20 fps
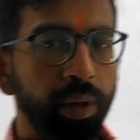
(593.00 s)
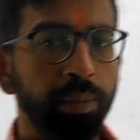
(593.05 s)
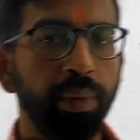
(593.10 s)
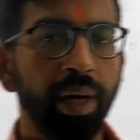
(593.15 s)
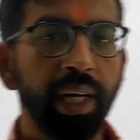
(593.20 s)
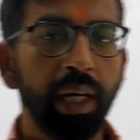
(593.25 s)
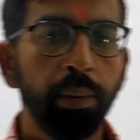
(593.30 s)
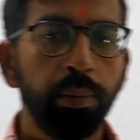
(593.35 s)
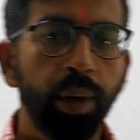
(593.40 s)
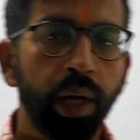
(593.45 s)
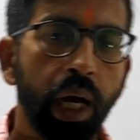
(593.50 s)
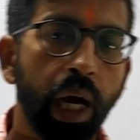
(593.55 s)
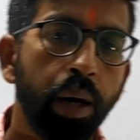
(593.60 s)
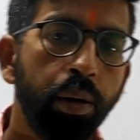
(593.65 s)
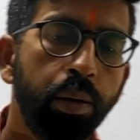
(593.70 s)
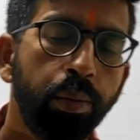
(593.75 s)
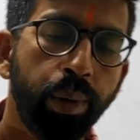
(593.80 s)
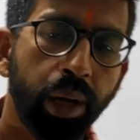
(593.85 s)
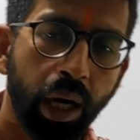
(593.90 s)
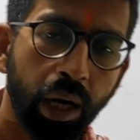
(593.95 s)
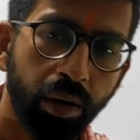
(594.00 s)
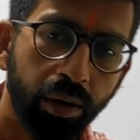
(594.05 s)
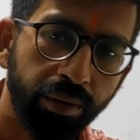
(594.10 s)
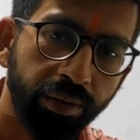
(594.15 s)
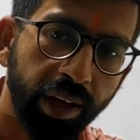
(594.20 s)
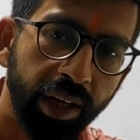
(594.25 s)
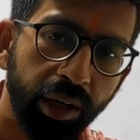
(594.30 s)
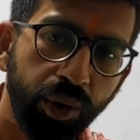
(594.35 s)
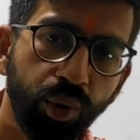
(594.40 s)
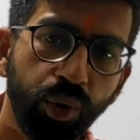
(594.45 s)
में मैंने बराबर बराबर
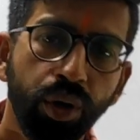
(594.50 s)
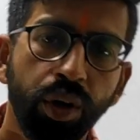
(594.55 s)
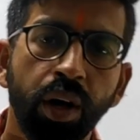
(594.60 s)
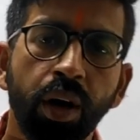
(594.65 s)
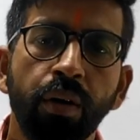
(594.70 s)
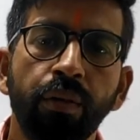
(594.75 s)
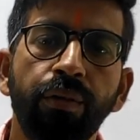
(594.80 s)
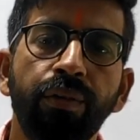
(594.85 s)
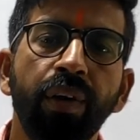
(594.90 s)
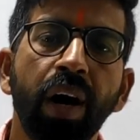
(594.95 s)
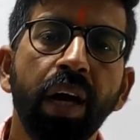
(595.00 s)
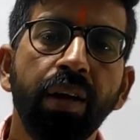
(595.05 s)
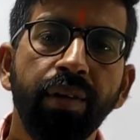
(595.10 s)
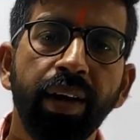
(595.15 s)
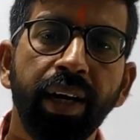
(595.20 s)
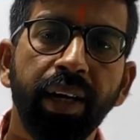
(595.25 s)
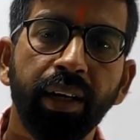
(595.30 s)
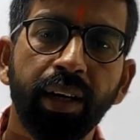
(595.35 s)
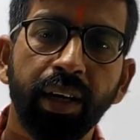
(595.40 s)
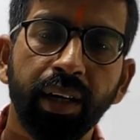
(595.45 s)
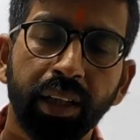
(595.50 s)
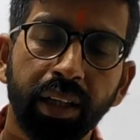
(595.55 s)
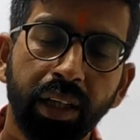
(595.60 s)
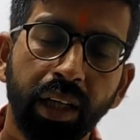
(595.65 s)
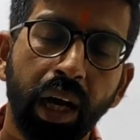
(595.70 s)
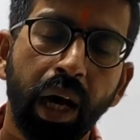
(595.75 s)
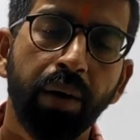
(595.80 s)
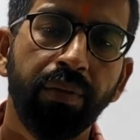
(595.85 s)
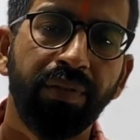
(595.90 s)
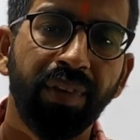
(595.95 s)
वैल्यू फाइव ऐड कर
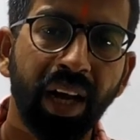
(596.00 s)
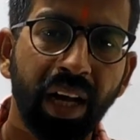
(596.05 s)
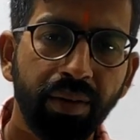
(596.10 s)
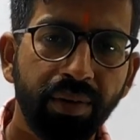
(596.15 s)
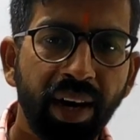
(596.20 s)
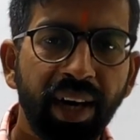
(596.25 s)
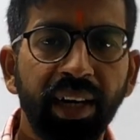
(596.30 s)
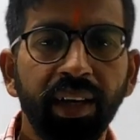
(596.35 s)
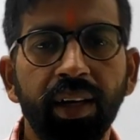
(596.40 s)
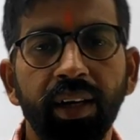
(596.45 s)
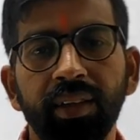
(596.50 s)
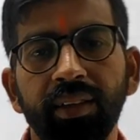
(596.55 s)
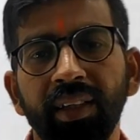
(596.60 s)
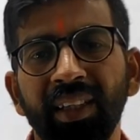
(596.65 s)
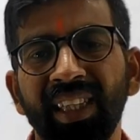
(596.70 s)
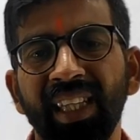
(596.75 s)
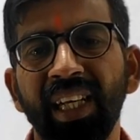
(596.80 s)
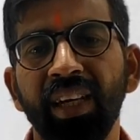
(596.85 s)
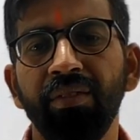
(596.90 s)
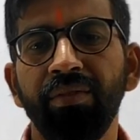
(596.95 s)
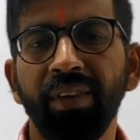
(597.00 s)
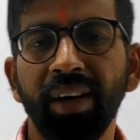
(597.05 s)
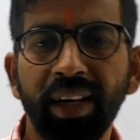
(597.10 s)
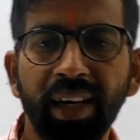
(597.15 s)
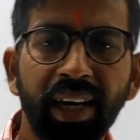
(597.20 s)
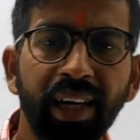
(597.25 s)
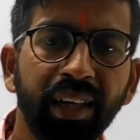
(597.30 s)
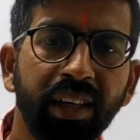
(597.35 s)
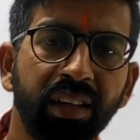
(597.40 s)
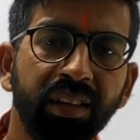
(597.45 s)
दी आप फाइव ऐड कर सकते हैं
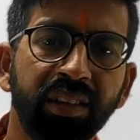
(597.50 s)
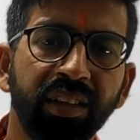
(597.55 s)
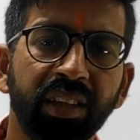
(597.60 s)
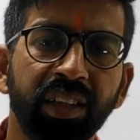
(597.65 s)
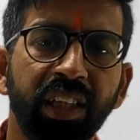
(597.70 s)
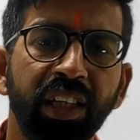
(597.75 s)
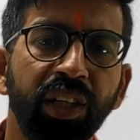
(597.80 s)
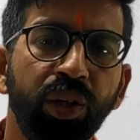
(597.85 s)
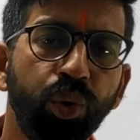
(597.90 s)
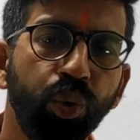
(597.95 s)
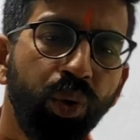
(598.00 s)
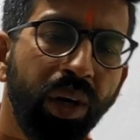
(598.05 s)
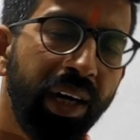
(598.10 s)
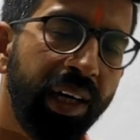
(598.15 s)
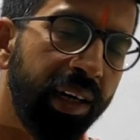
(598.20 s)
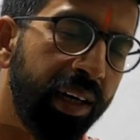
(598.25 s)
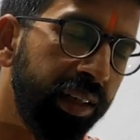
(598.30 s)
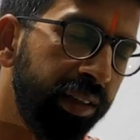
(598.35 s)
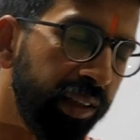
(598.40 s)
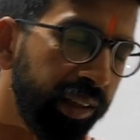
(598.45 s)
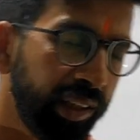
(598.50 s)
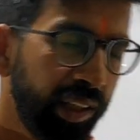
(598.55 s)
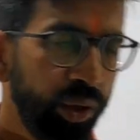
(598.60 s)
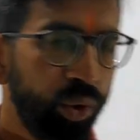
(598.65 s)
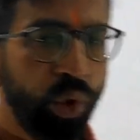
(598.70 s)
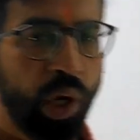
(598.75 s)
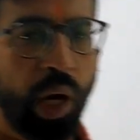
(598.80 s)
वन ऐड कर सकते हैं टू ऐड कर सकते हैं